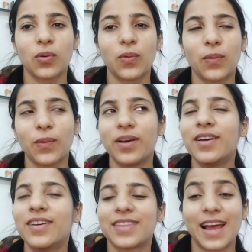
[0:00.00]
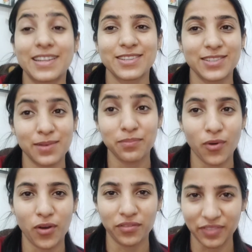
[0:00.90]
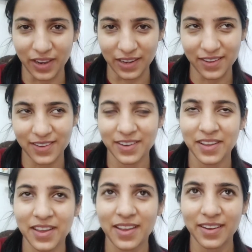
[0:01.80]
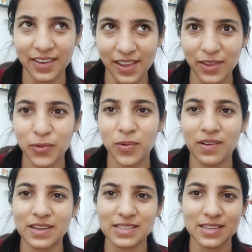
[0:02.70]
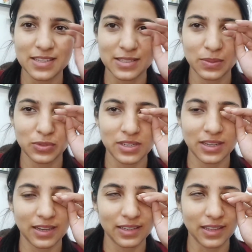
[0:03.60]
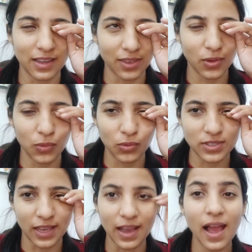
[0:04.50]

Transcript: तो that's a tampon failure. नहीं हुआ वैसा जैसा मुझे लगा था कि हो जाएगा